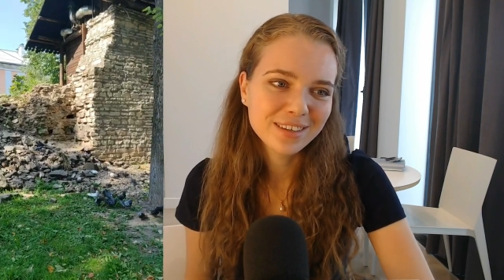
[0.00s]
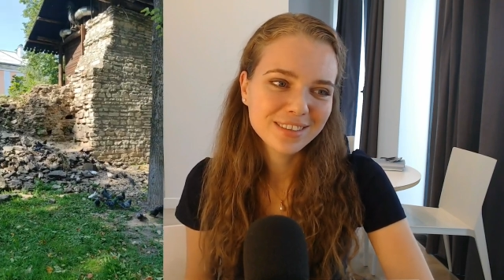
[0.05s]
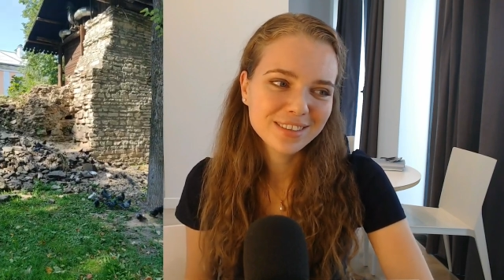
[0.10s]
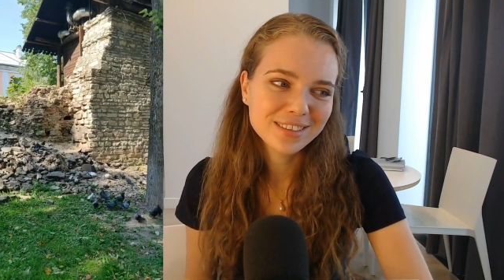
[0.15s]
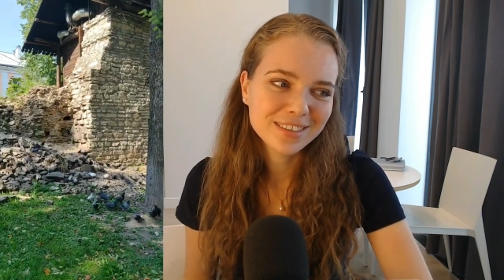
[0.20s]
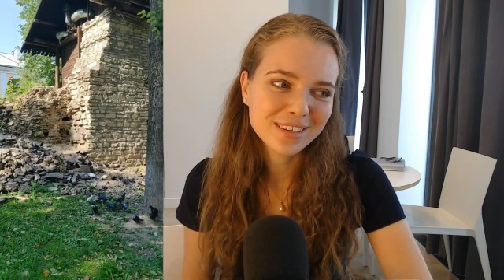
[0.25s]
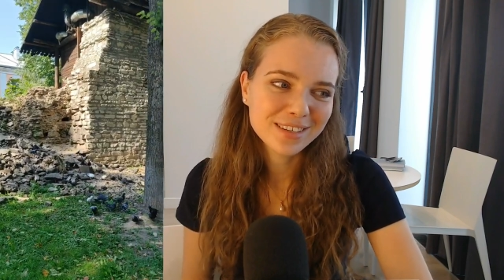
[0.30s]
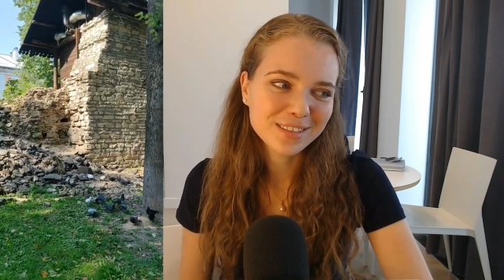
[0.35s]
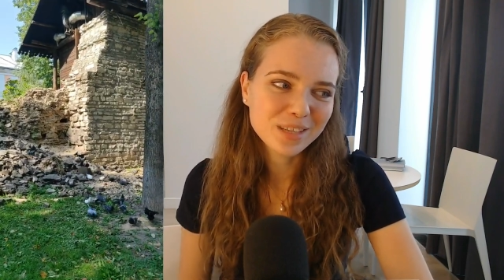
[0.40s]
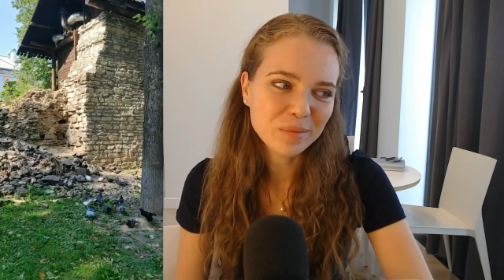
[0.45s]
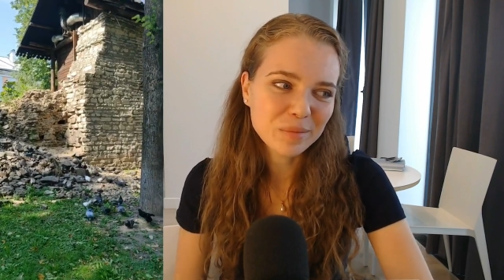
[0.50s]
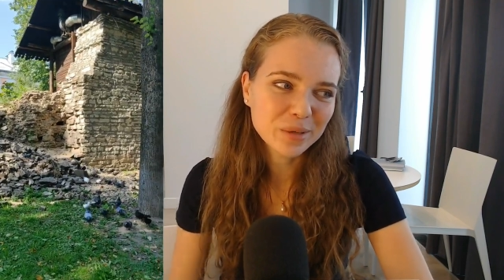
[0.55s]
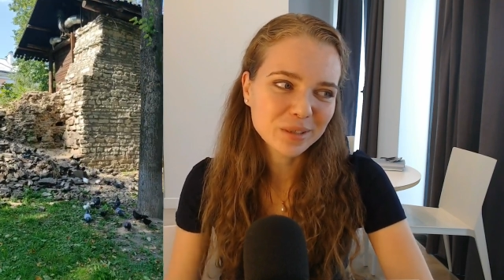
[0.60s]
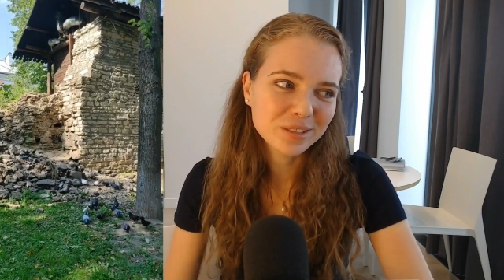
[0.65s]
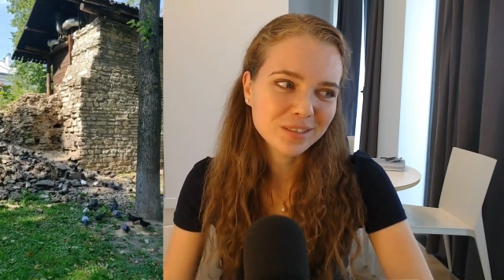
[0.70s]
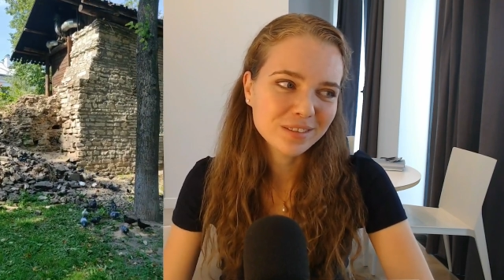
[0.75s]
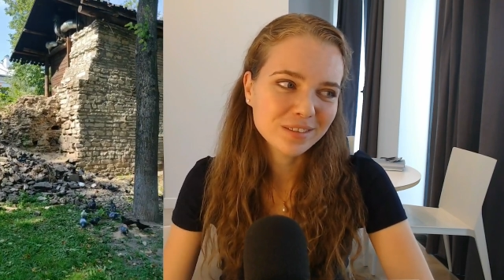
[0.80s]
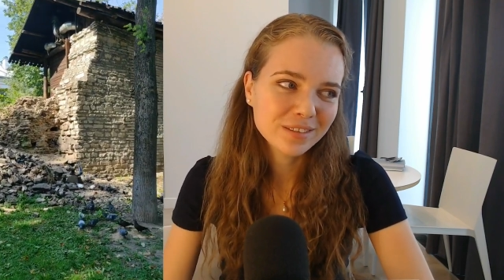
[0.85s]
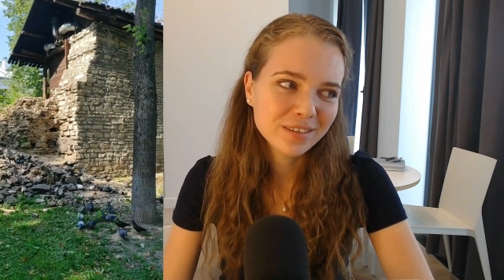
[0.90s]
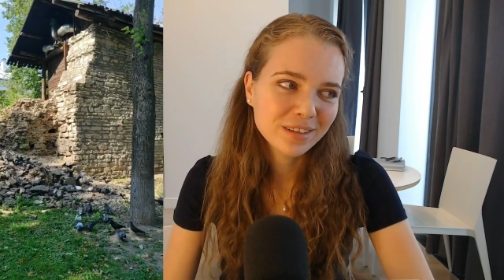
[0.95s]
C'était assez
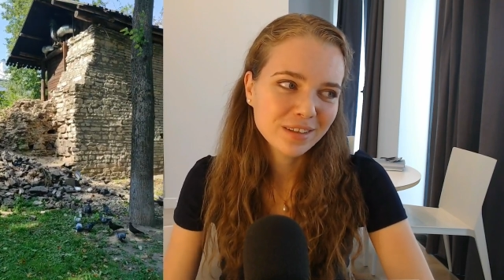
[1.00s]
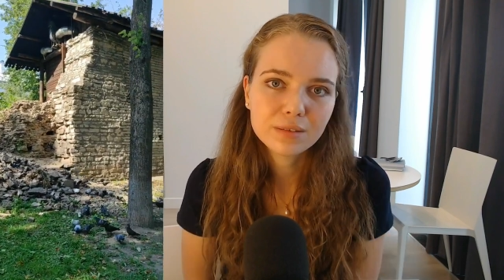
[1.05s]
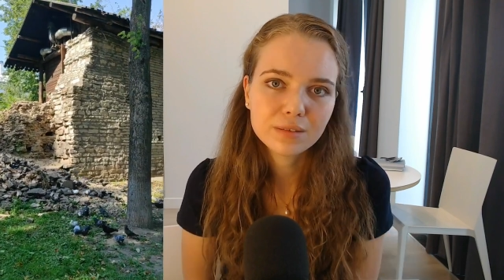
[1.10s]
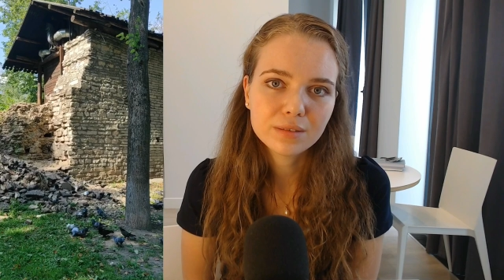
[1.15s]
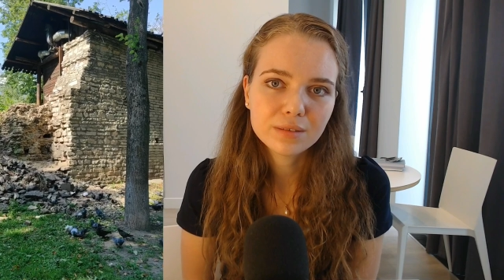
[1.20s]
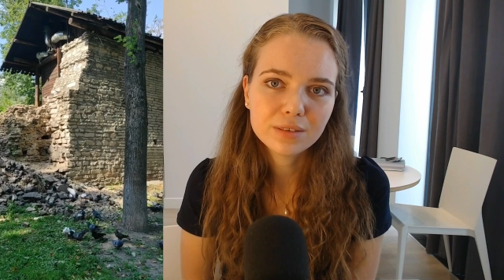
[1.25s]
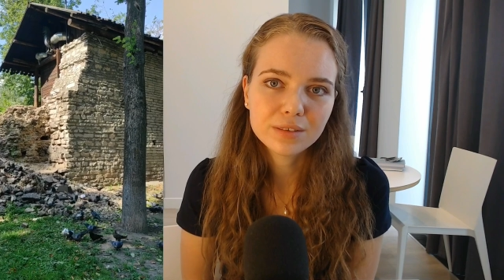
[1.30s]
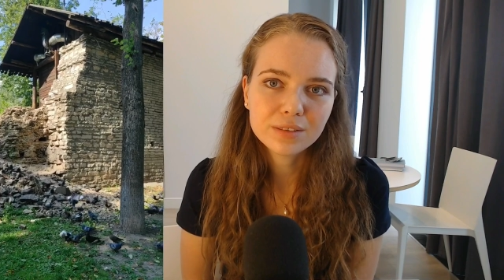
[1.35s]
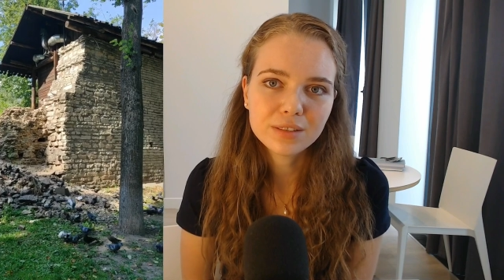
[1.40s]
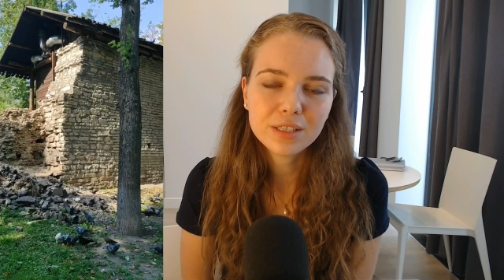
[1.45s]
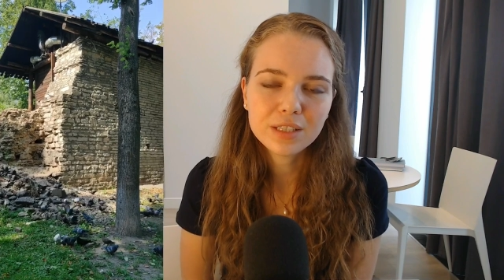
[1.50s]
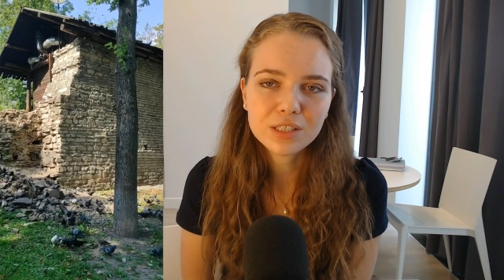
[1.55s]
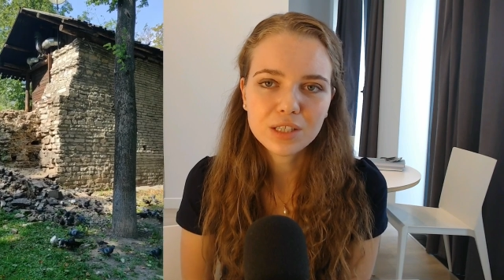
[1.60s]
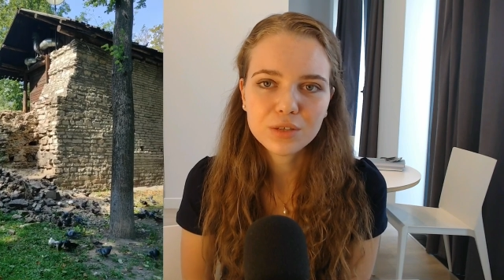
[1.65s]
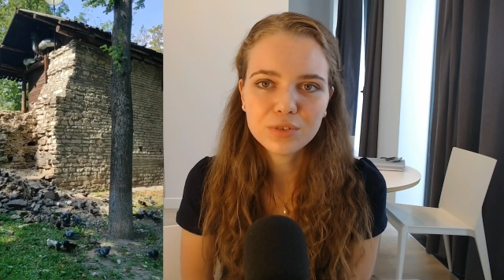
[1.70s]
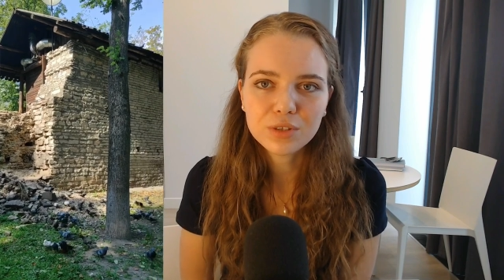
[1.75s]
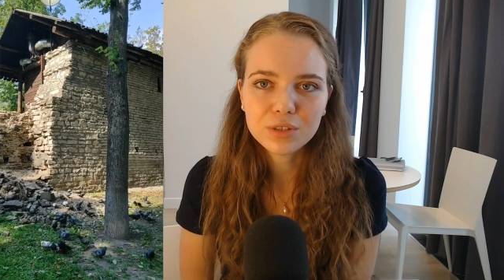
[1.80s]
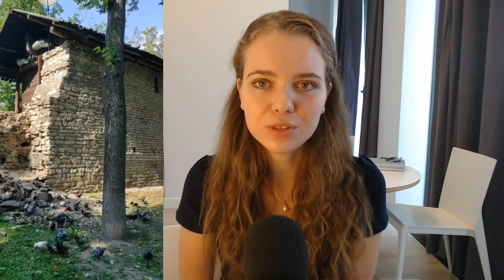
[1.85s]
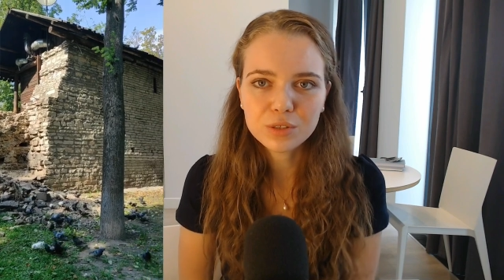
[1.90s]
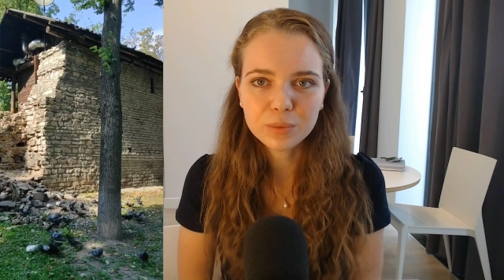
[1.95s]
impressionnant. Et aussi, à
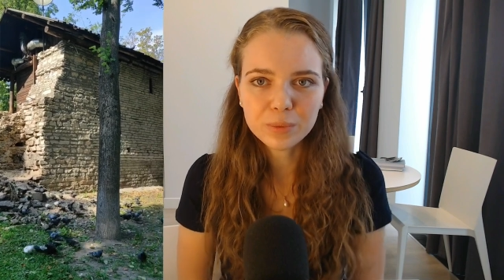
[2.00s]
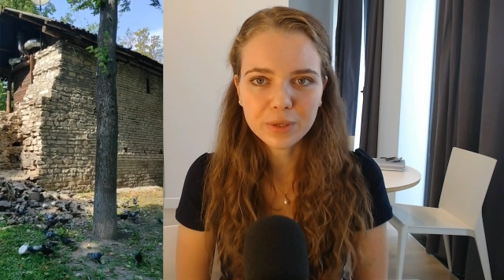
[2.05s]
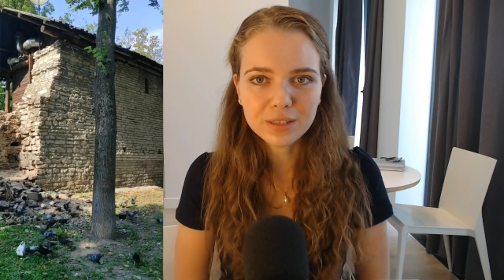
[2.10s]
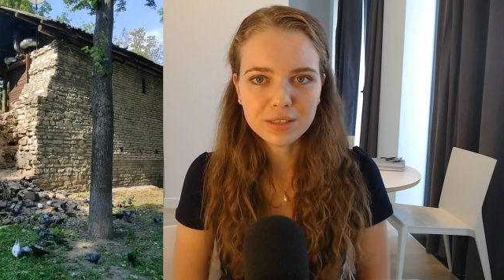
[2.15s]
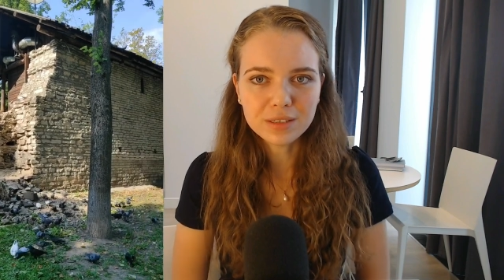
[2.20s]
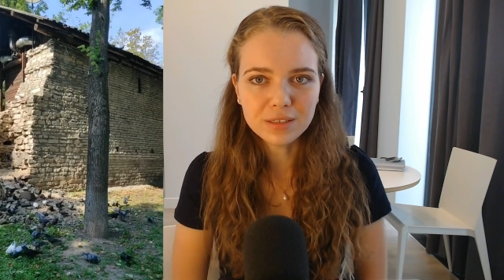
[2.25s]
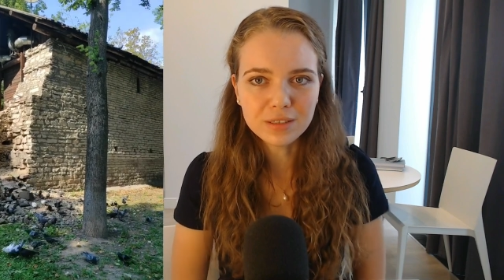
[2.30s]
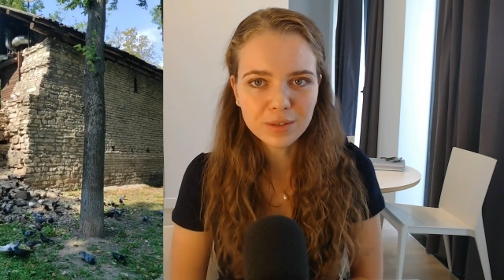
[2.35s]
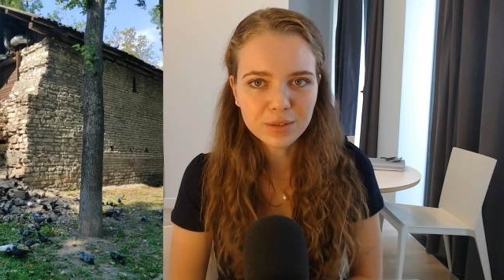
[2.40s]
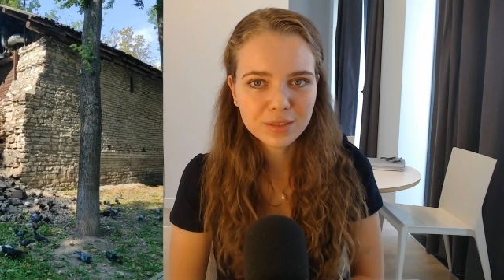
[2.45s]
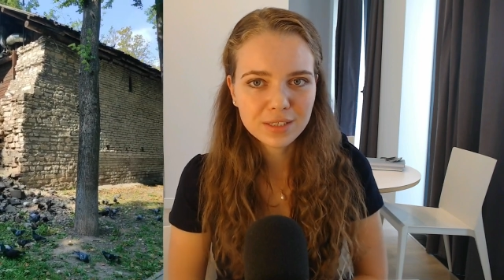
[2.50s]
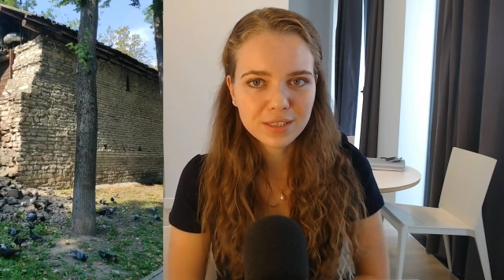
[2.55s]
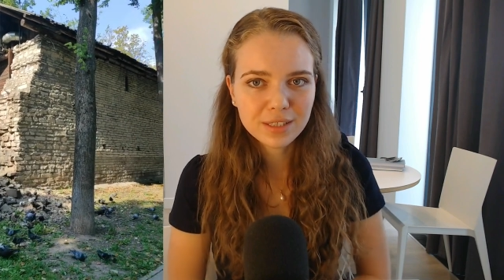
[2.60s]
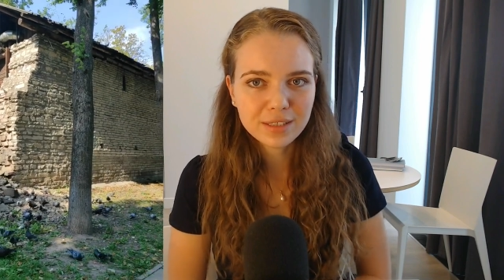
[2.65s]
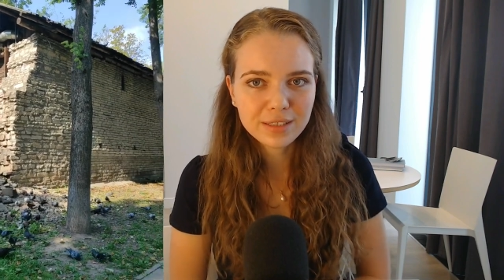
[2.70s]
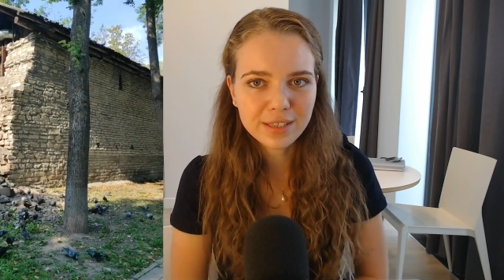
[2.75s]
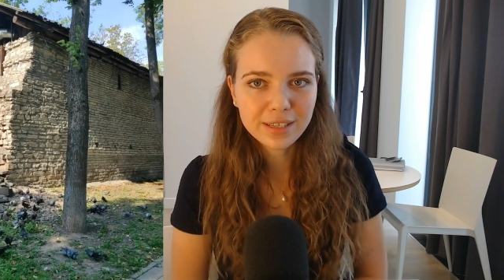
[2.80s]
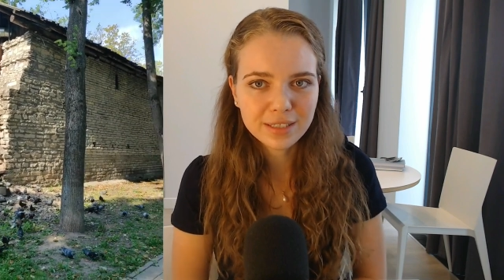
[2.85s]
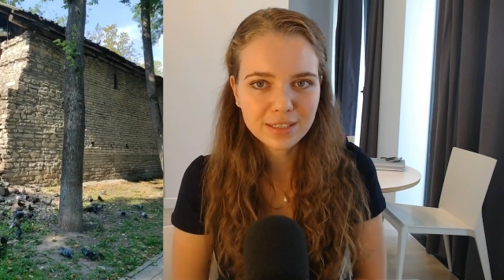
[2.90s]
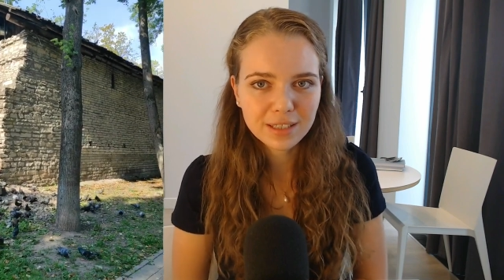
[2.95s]
chaque fois que je prenais des
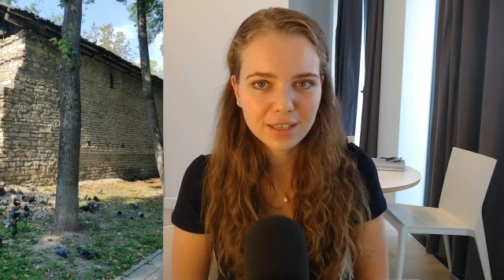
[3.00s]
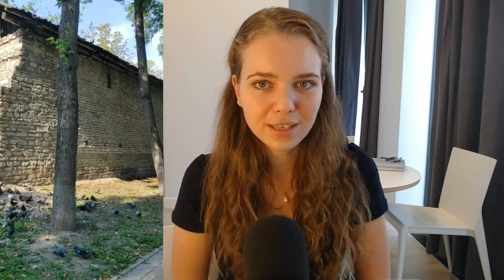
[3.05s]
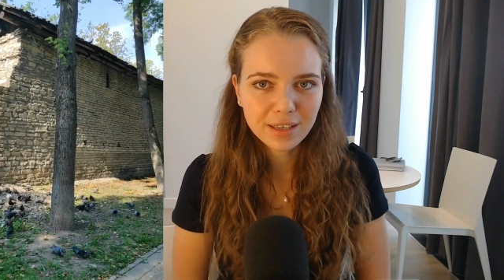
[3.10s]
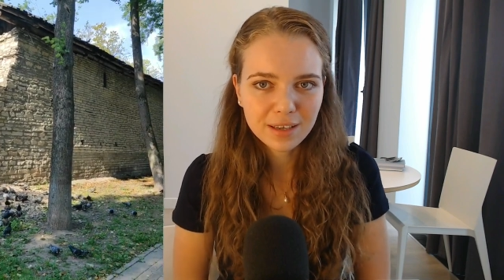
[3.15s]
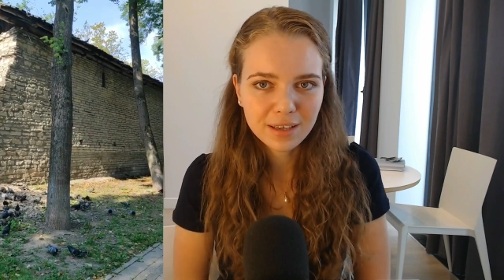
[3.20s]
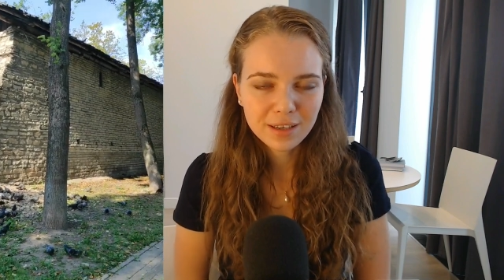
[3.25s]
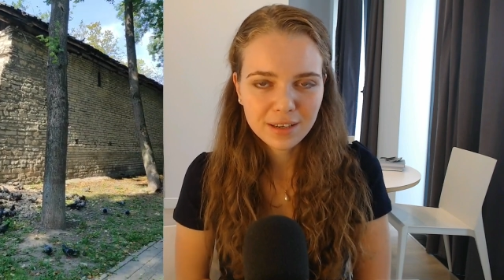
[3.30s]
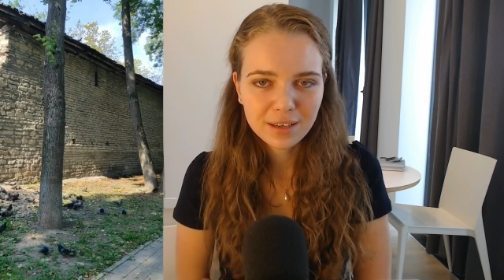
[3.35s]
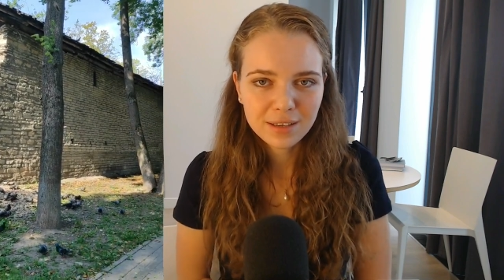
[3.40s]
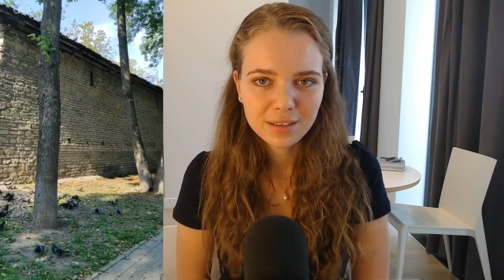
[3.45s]
trottinettes électriques,